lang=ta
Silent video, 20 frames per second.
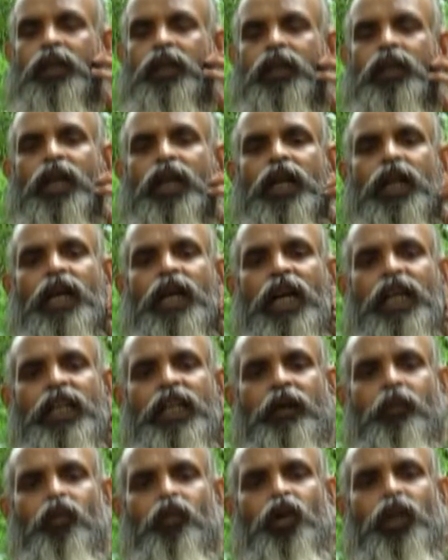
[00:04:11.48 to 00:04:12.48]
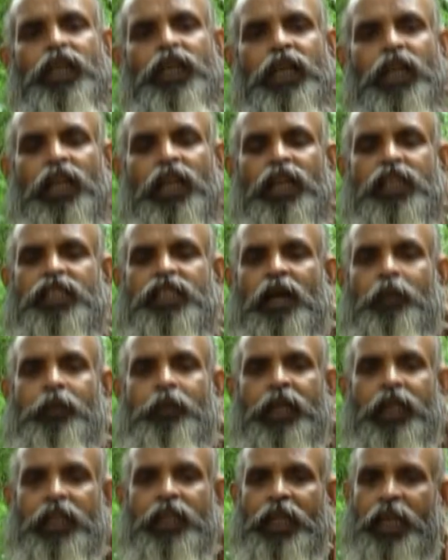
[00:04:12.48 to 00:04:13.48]
நான் கண்ட மூலிகையெல்லாம்
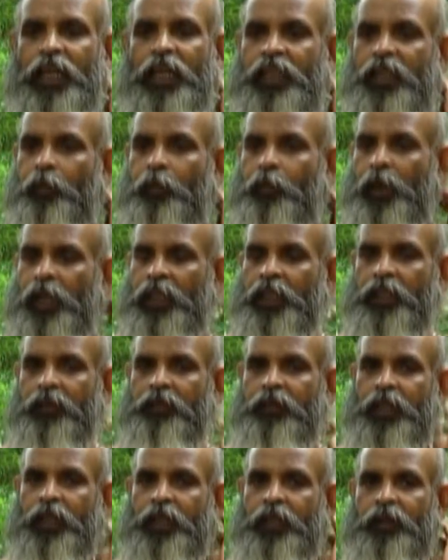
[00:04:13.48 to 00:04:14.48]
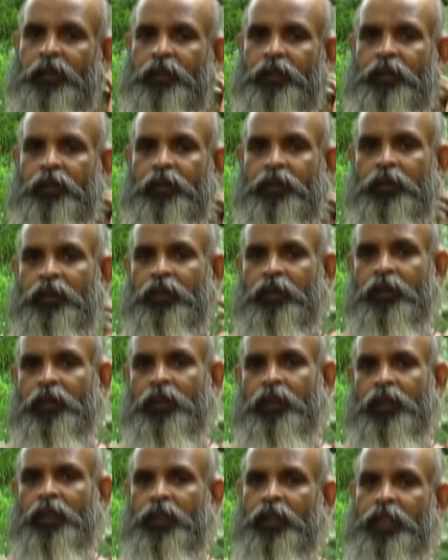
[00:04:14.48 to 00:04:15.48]
சாப்பிட்டேன் தேகத்தை பார்த்துக்குவேன்
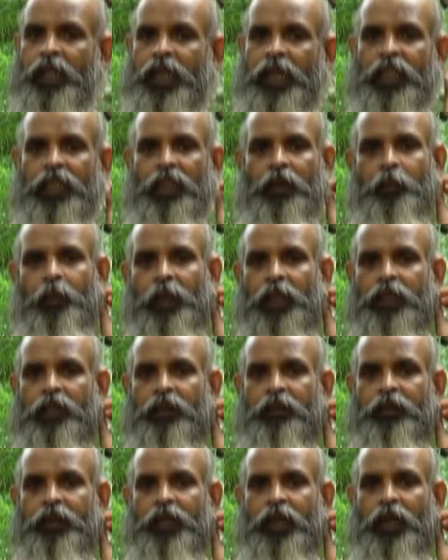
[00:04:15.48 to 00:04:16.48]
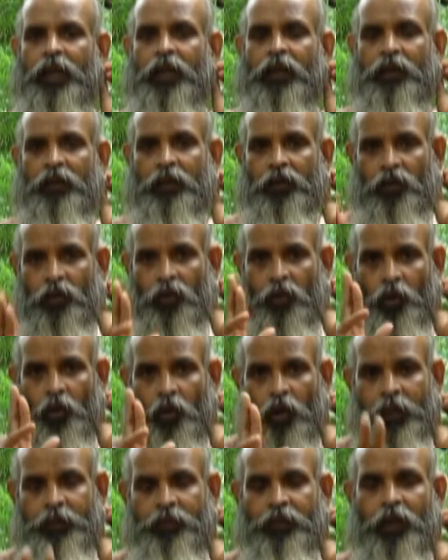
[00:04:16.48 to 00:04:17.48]
தேகத்தை பார்த்துக்குவையா
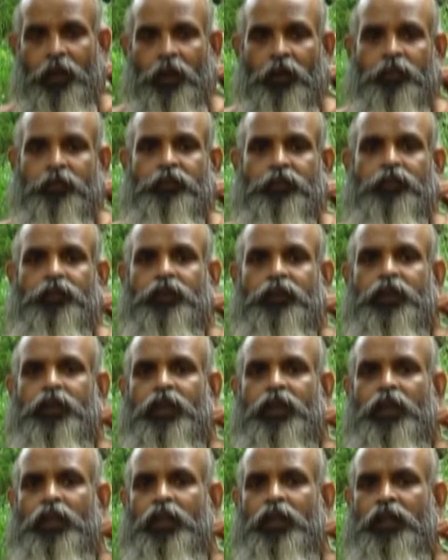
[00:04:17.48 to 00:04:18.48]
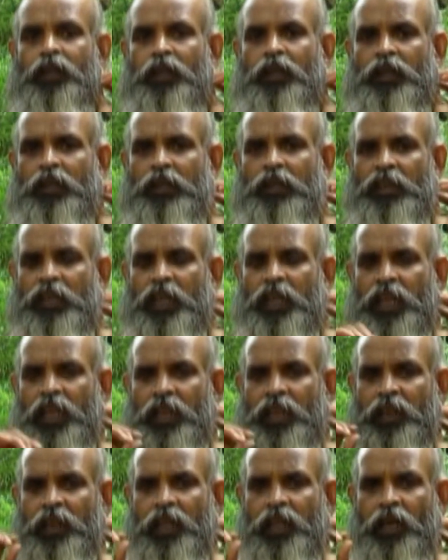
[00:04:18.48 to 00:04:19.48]
நோய் வரும்
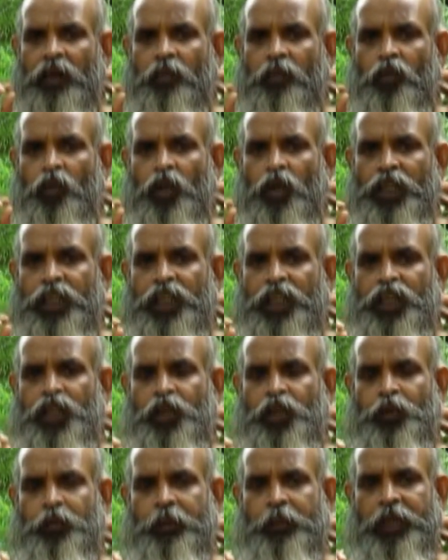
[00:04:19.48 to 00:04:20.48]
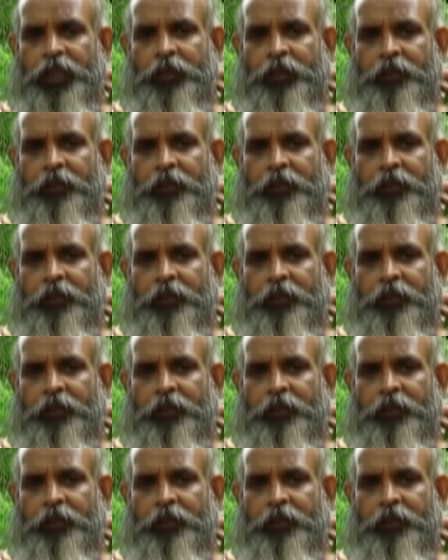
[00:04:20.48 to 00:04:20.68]
எந்த மூலிகையுமே